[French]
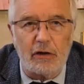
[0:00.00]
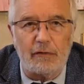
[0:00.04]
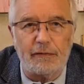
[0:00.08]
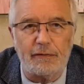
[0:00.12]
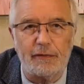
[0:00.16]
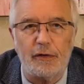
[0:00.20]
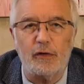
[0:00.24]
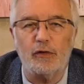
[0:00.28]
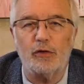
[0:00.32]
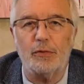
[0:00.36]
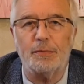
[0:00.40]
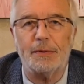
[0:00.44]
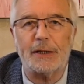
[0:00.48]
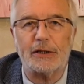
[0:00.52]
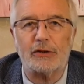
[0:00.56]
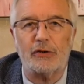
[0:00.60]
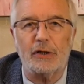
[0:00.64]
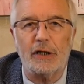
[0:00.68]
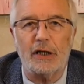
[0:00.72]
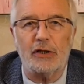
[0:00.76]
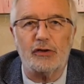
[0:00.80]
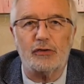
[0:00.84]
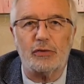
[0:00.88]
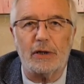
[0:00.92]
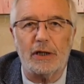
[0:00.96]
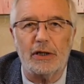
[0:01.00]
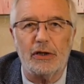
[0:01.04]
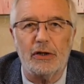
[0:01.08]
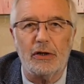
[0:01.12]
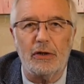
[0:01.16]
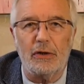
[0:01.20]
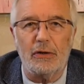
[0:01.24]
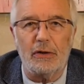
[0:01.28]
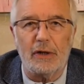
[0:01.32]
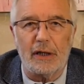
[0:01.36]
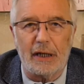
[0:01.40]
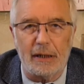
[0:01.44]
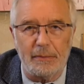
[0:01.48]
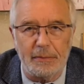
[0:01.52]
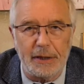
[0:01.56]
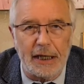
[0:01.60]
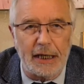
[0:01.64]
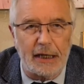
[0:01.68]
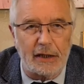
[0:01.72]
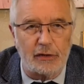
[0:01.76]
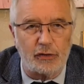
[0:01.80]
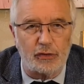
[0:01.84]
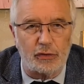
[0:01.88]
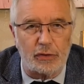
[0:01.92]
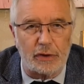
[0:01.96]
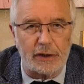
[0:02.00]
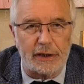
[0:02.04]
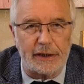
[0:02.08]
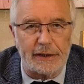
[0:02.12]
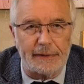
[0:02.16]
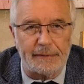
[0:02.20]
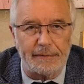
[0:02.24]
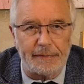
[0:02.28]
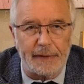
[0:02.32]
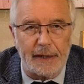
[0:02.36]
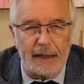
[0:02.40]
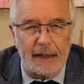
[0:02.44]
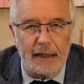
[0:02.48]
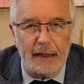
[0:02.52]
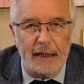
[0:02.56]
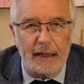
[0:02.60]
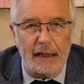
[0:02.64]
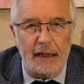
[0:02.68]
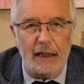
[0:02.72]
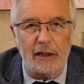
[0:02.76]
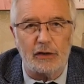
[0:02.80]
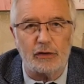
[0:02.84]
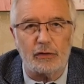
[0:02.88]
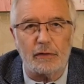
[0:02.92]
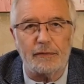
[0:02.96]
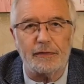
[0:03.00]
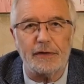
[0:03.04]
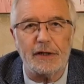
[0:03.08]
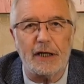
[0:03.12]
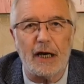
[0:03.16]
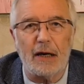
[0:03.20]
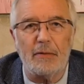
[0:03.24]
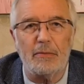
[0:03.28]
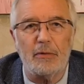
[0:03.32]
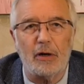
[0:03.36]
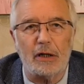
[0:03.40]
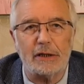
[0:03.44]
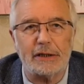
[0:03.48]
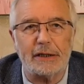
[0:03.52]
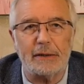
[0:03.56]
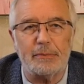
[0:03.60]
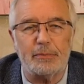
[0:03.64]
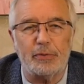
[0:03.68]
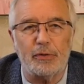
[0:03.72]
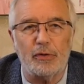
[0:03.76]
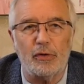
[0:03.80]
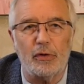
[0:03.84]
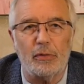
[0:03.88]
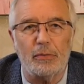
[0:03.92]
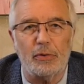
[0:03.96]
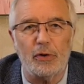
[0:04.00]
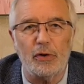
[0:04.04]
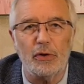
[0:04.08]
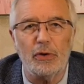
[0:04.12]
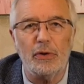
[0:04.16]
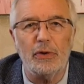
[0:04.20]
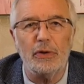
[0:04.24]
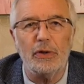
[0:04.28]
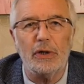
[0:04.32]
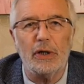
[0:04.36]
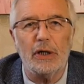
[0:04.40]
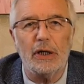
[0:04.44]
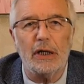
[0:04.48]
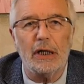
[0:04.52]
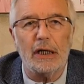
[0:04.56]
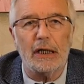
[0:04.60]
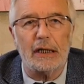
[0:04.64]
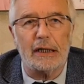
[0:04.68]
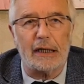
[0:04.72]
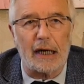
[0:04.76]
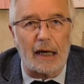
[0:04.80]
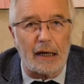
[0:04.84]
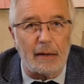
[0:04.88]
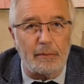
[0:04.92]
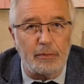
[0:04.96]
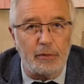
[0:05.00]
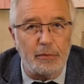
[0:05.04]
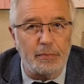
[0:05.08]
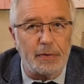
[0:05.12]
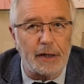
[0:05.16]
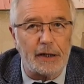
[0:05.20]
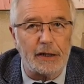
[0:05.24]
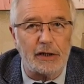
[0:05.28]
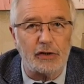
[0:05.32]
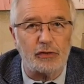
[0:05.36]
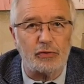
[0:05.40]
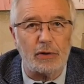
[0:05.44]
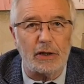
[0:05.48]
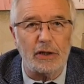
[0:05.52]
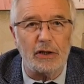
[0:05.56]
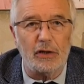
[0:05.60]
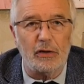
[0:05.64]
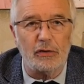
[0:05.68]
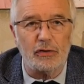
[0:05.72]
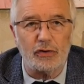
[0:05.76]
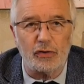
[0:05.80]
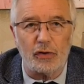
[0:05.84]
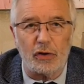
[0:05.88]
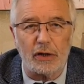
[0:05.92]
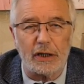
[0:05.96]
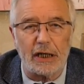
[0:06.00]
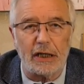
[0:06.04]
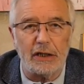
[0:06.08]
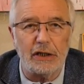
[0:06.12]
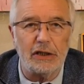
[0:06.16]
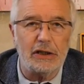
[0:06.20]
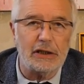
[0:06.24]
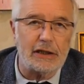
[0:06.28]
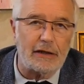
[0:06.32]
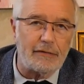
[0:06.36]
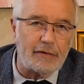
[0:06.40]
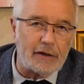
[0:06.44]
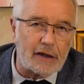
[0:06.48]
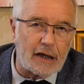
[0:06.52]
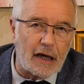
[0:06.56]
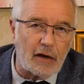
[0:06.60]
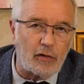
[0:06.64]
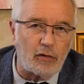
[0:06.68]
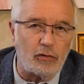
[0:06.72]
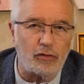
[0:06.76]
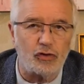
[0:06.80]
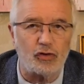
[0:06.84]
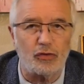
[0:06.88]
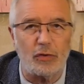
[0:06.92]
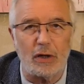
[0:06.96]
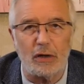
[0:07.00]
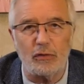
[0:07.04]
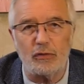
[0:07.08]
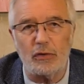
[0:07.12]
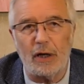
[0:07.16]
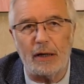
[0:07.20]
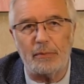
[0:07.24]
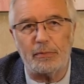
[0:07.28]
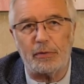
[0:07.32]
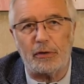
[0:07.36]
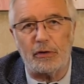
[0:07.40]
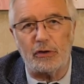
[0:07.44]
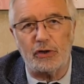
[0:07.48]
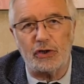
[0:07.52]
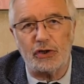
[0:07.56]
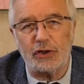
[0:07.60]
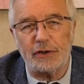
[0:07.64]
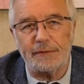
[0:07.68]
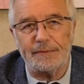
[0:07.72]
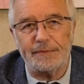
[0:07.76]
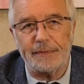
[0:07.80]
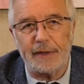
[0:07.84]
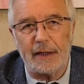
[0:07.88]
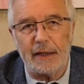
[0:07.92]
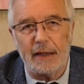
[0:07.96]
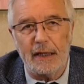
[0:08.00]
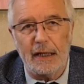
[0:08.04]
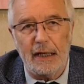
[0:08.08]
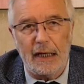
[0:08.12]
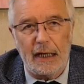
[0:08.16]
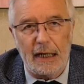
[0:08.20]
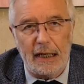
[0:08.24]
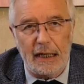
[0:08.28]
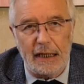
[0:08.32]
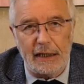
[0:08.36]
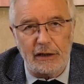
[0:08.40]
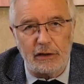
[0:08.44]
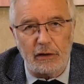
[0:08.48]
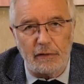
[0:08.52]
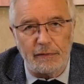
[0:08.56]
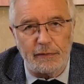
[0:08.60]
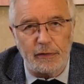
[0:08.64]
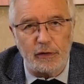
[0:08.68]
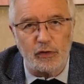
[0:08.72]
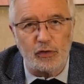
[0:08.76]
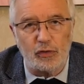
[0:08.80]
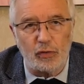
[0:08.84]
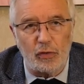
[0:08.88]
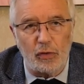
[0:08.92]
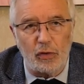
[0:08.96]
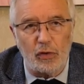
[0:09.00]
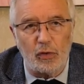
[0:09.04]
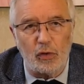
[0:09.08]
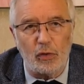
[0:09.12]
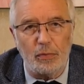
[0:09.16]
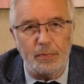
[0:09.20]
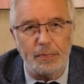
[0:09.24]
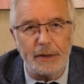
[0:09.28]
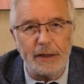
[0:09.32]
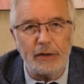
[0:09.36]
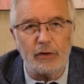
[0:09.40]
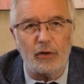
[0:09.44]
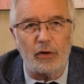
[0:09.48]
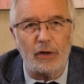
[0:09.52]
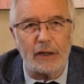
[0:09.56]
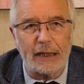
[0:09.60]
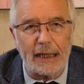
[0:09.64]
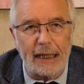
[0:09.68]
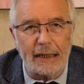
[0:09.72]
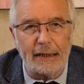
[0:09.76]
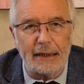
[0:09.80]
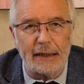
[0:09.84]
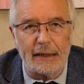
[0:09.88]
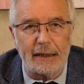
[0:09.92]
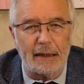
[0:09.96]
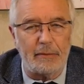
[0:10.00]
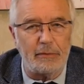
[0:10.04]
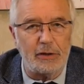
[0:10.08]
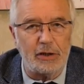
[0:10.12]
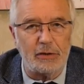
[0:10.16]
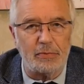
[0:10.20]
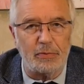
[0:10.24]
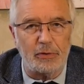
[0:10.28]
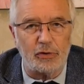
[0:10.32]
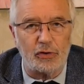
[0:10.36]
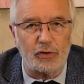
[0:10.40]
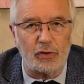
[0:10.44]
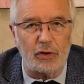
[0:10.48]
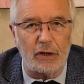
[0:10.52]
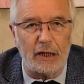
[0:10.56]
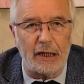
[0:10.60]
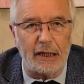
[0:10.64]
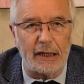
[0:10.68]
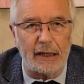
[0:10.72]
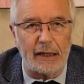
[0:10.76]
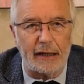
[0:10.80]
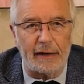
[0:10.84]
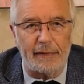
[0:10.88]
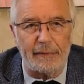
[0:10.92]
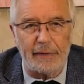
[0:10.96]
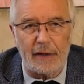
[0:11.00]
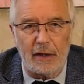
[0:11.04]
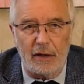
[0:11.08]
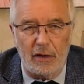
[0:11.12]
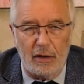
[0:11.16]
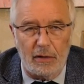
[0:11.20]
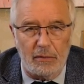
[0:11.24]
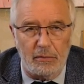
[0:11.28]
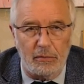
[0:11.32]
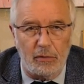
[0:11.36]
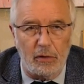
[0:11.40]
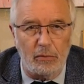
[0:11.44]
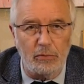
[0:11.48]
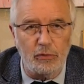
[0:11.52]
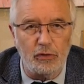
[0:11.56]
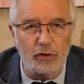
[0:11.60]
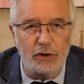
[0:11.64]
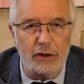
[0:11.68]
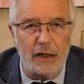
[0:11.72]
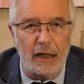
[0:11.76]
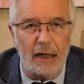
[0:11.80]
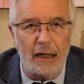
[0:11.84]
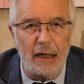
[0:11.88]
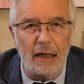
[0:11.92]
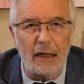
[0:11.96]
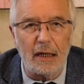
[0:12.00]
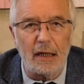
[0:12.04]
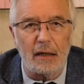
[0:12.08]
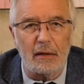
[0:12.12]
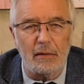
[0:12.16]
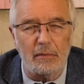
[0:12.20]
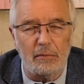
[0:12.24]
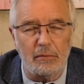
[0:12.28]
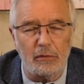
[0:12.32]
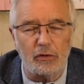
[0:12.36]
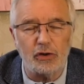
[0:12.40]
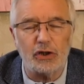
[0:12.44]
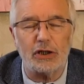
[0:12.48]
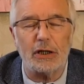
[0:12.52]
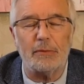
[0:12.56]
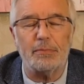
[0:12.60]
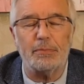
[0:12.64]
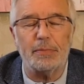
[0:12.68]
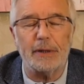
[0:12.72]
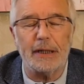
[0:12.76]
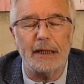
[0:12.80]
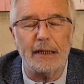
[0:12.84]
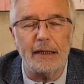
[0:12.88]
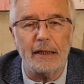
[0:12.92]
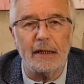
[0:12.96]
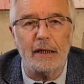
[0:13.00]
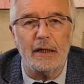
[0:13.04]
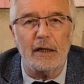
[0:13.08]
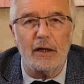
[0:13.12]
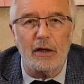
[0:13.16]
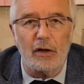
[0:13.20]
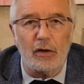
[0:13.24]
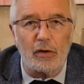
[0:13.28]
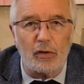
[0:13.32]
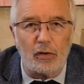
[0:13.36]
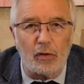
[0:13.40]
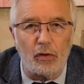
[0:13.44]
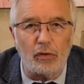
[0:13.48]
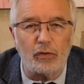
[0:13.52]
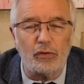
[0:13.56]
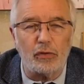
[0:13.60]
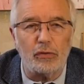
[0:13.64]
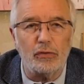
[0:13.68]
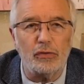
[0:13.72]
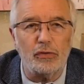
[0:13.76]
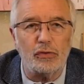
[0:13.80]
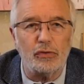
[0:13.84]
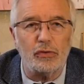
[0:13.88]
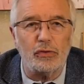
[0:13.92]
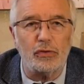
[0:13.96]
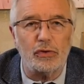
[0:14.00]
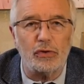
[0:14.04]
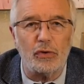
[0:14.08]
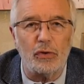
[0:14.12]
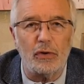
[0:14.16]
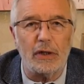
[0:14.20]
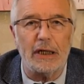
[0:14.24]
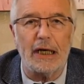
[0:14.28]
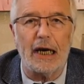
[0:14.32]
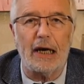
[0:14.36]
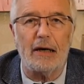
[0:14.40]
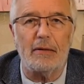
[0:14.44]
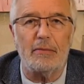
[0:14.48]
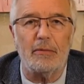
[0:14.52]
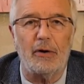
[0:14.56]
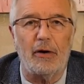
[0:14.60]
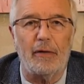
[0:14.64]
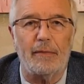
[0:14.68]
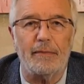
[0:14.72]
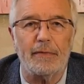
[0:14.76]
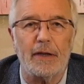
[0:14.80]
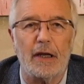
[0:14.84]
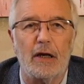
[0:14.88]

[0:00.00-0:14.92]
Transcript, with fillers: enfants du personnel soignant est bien assurée. Ils sont finalement assez peu nombreux, car la plupart des soignants s'organisent avec un conjoint ou un proche. Les enfants sont regroupés dans quatre établissements scolaires. Montmusard, Montchapet, Coteau du Suzon et l'Allemand.